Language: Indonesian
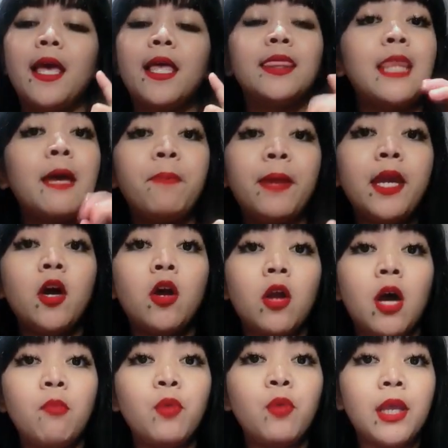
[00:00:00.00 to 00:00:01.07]
Tapi kalau
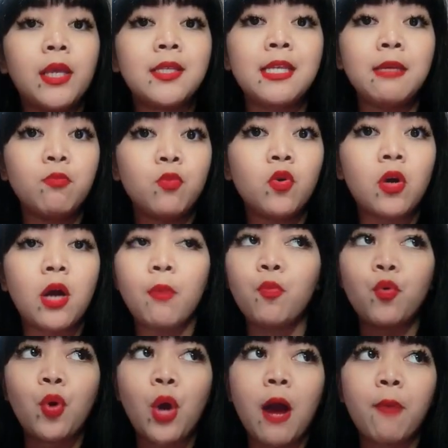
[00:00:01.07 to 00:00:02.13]
kamu lagi sibuk,
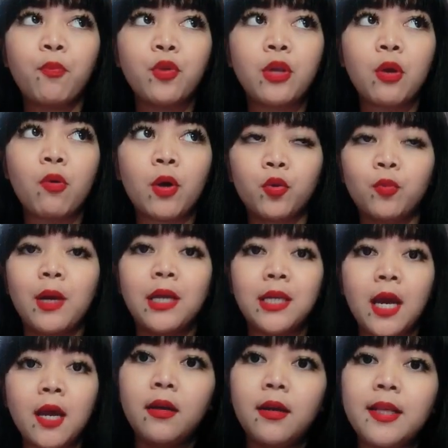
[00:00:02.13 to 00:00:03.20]
kamu nggak punya waktu
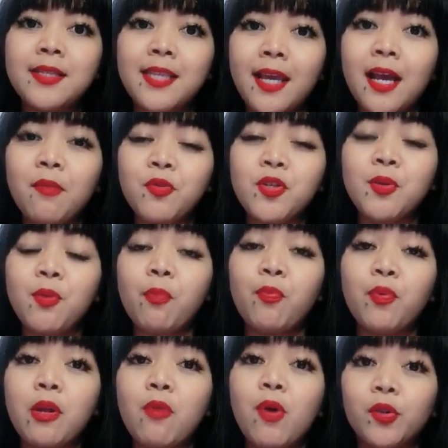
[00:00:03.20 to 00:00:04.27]
banyak, let's say kamu cuma
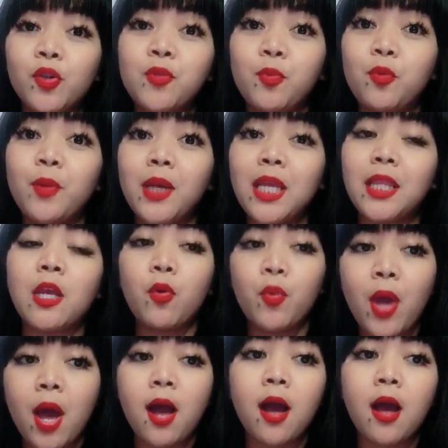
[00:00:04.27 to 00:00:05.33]
punya waktu 10 menit, ya
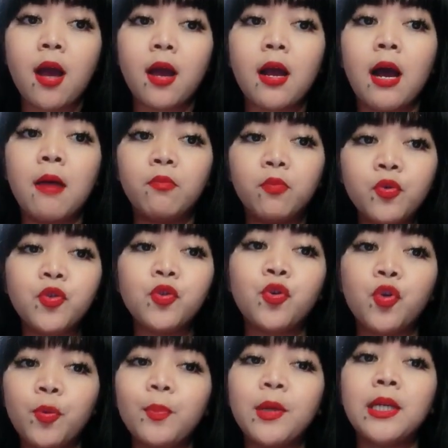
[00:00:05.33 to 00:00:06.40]
udah, kamu
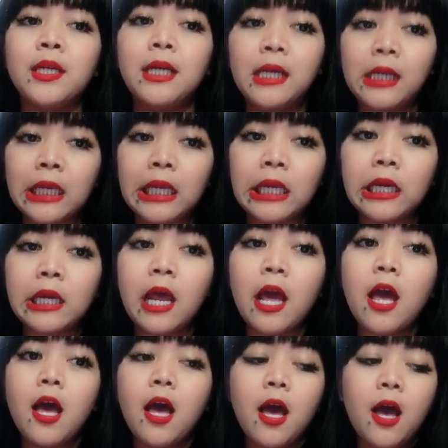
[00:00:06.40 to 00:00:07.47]
cukup ngedengerin
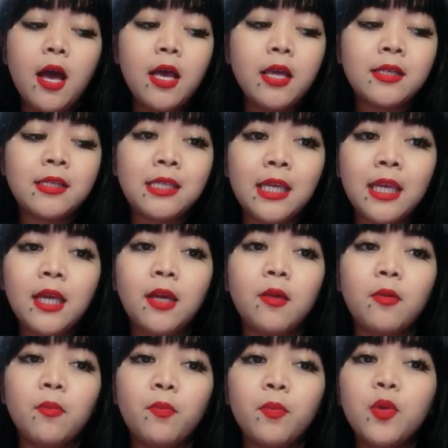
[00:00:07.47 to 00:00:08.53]
si
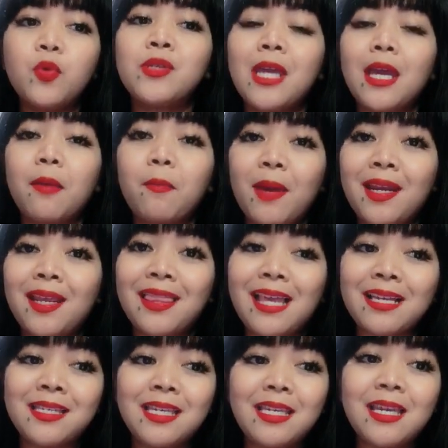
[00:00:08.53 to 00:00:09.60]
music
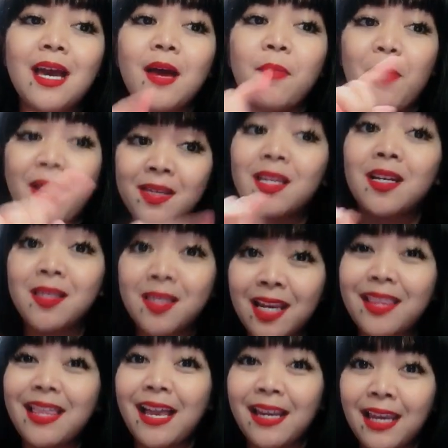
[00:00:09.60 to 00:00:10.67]
meditasinya Master Sri
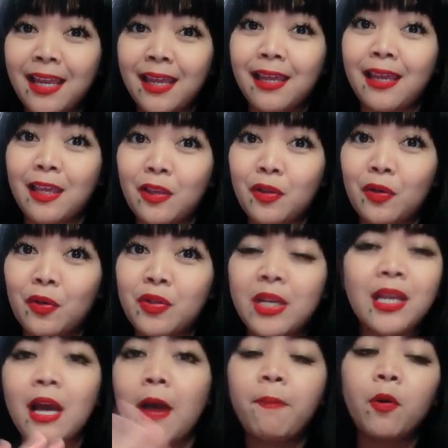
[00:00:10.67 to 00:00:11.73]
tadi gitu. Jadi
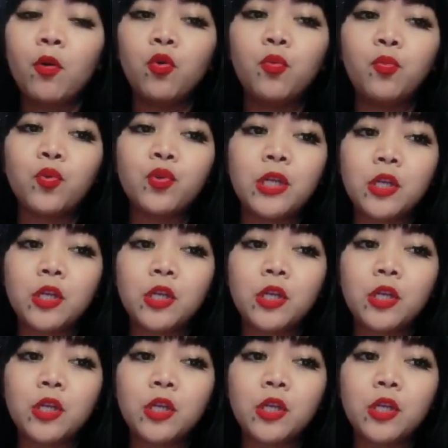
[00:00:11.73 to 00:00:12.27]
nggak perlu musik